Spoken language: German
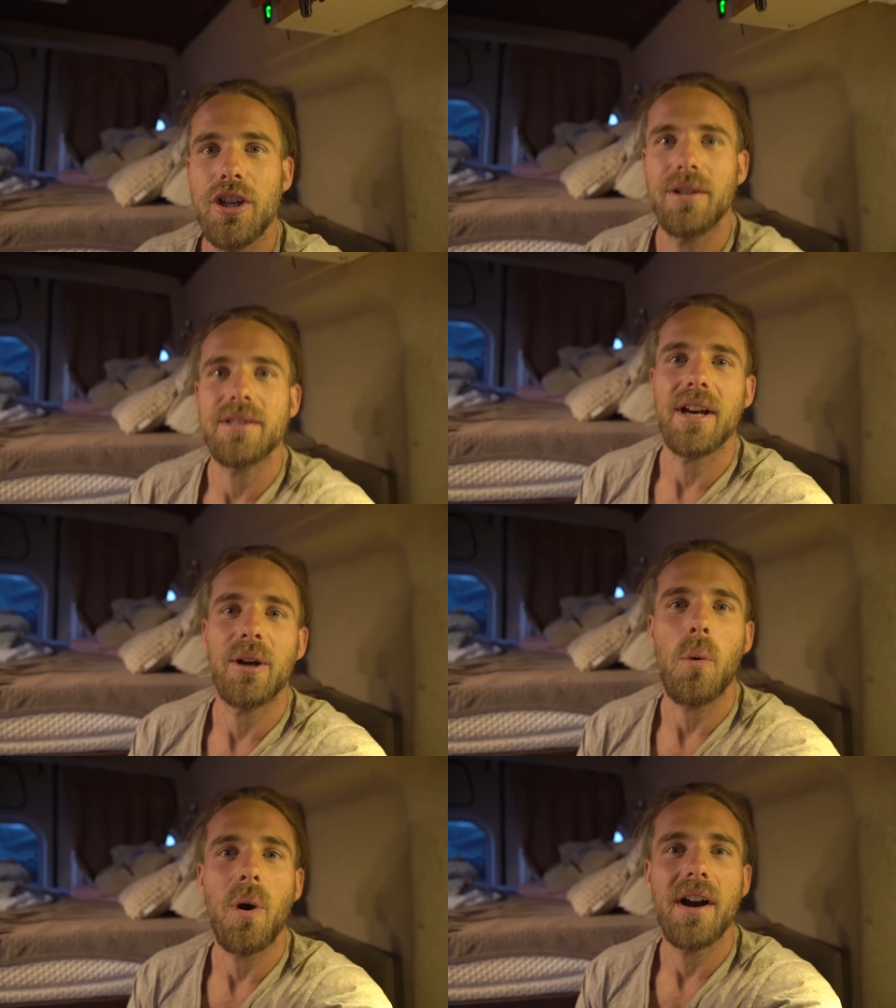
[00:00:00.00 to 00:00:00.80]
hier in
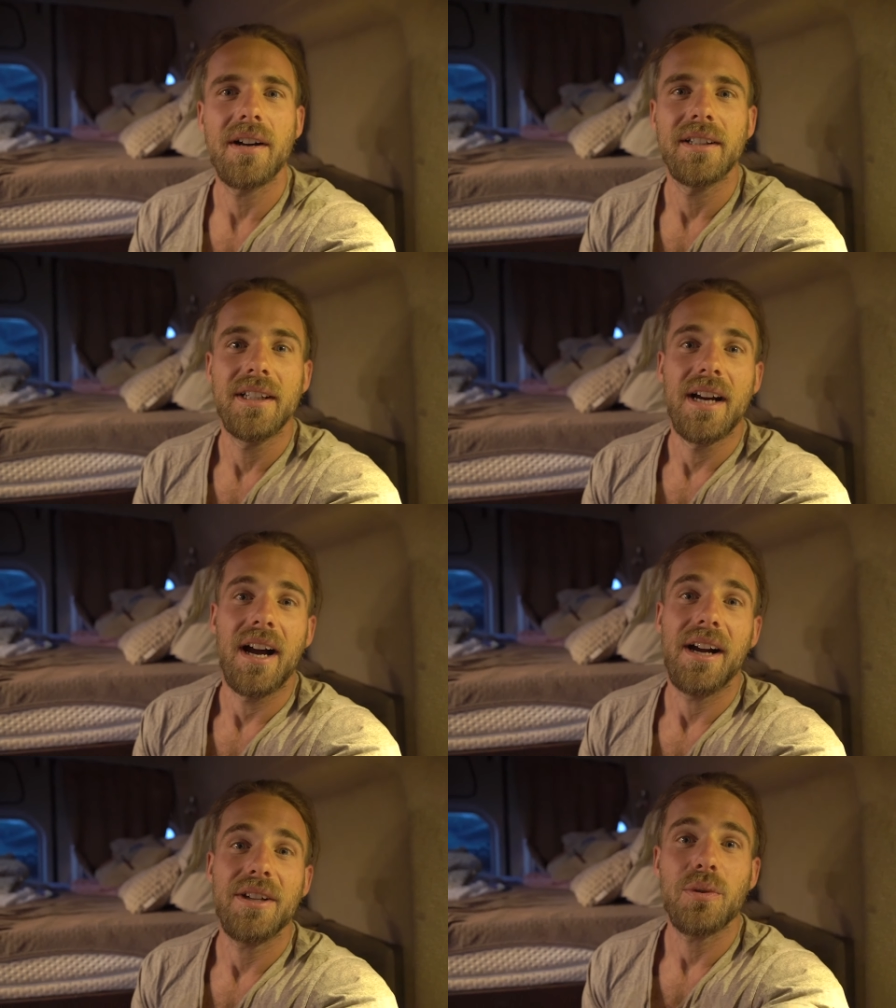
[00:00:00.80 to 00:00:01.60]
Sagora.
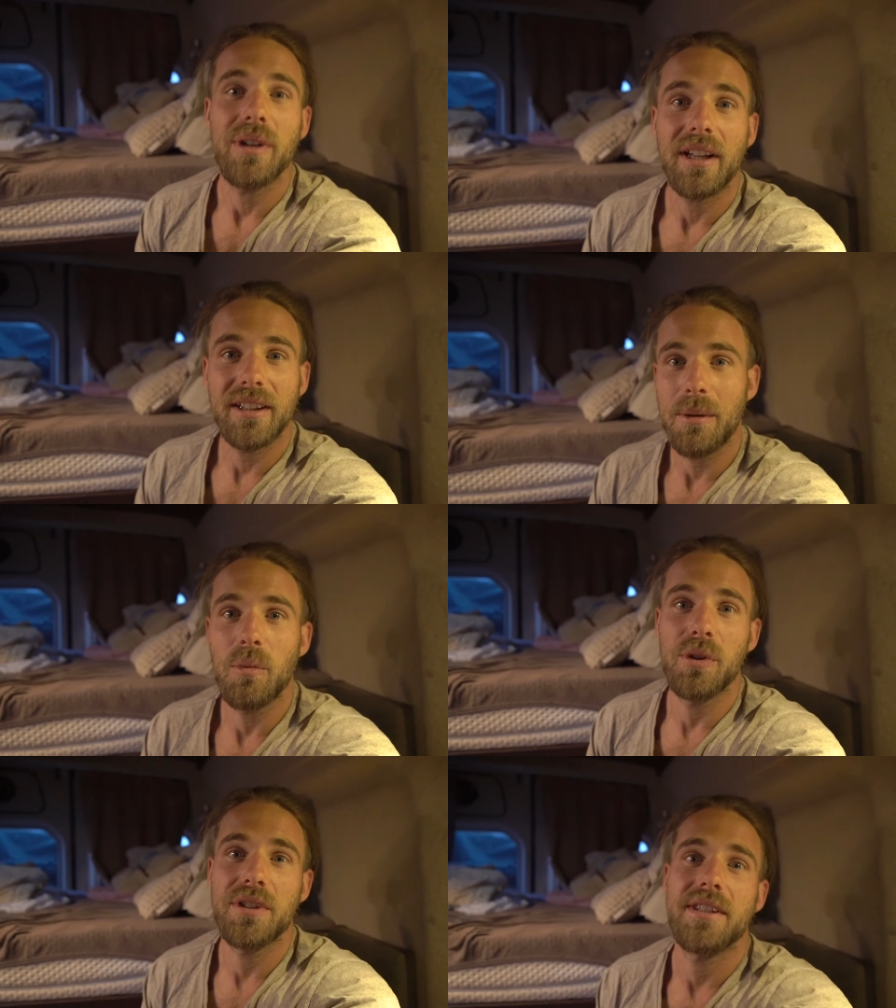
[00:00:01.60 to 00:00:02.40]
Also nachdem
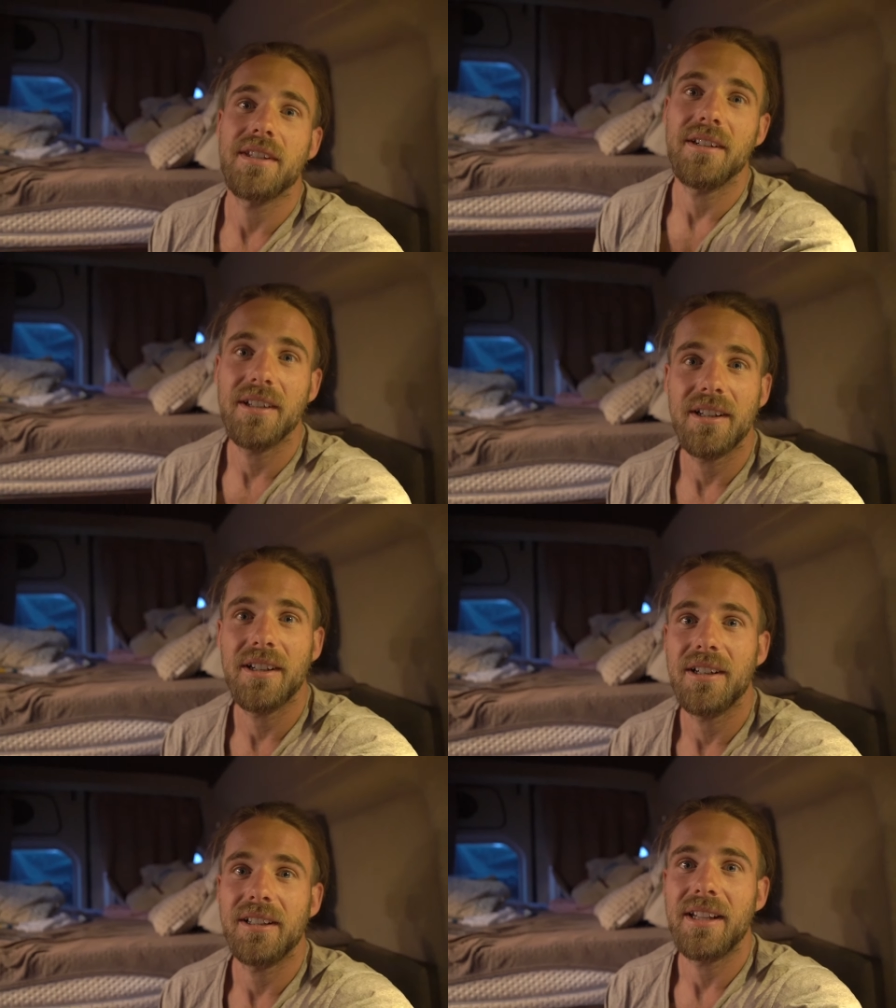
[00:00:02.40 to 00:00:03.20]
uns
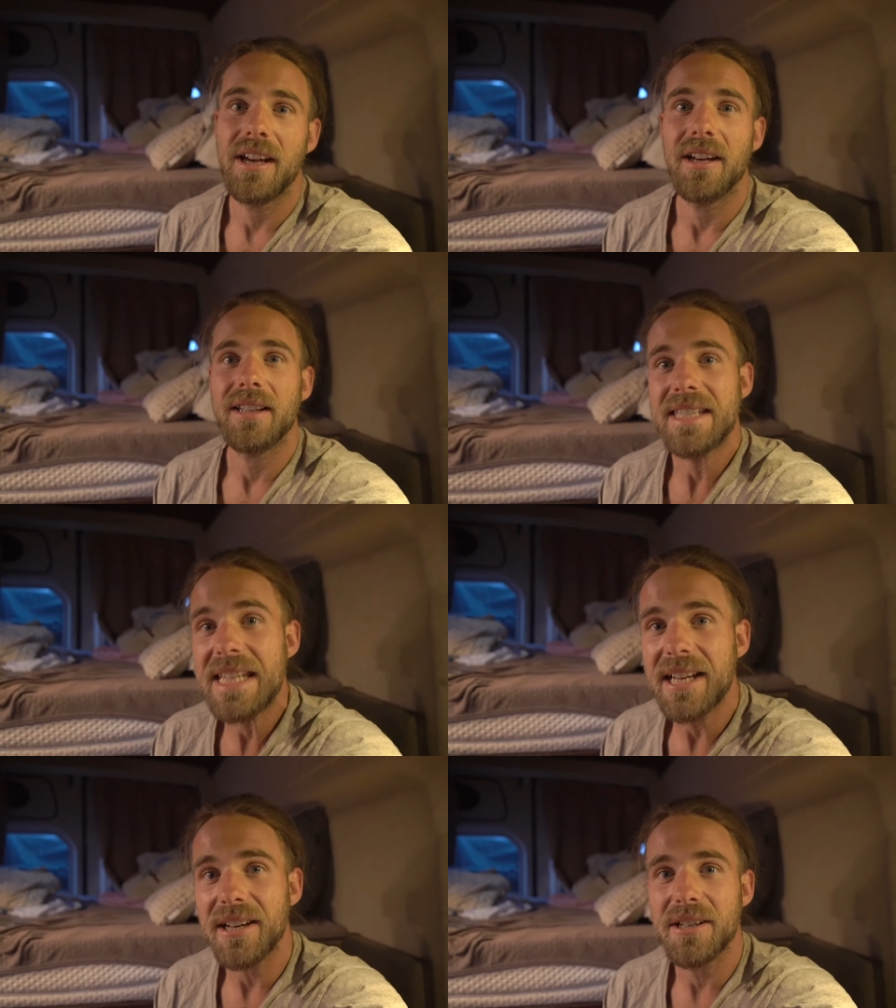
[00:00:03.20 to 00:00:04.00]
äh, der
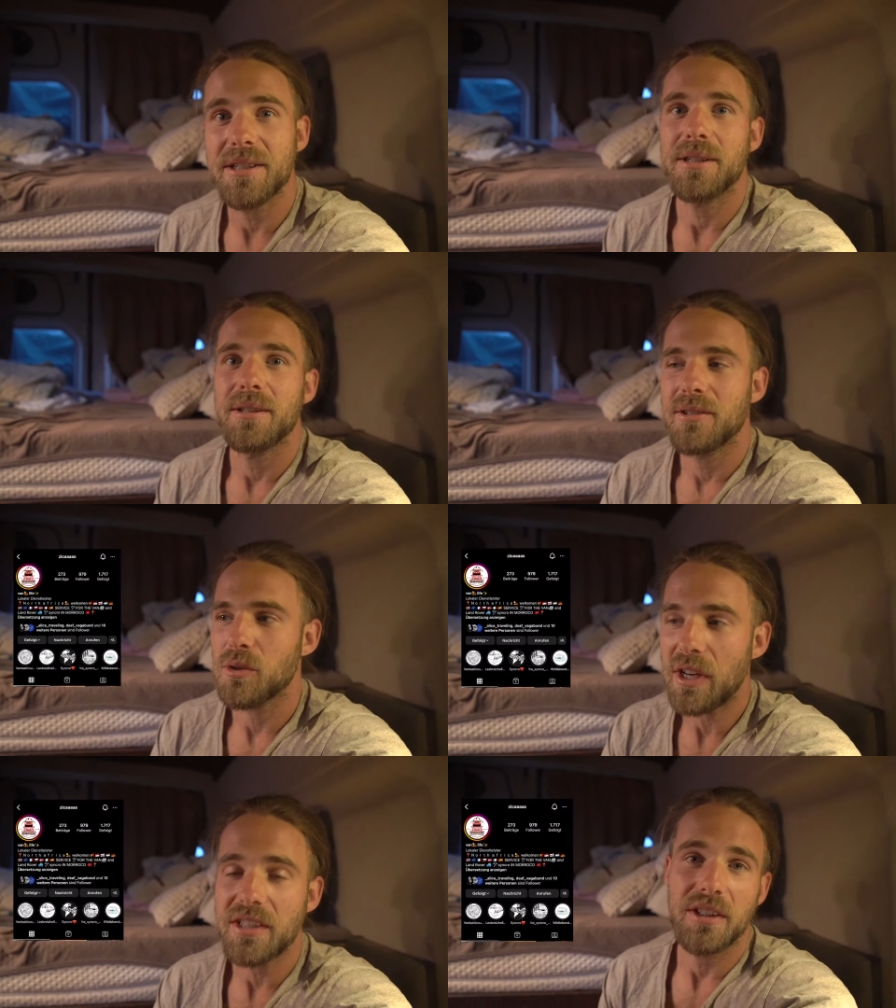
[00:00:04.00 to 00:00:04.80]
Zikas,
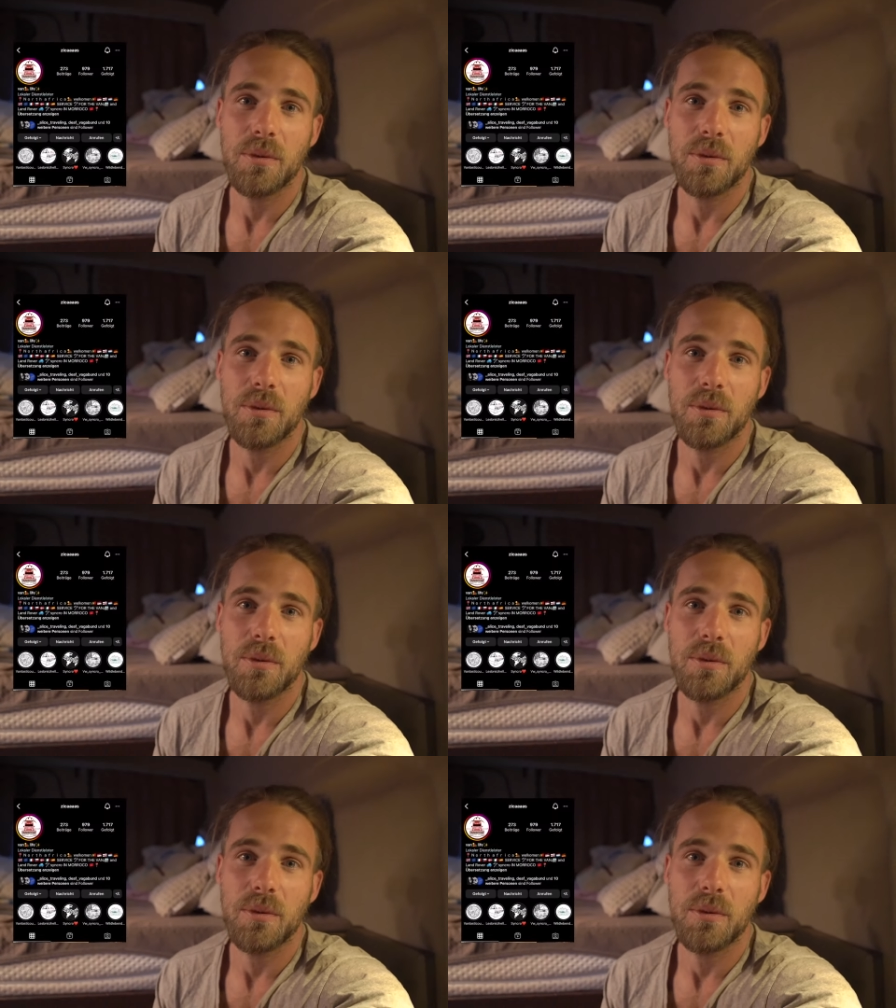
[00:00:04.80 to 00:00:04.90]
so heißt er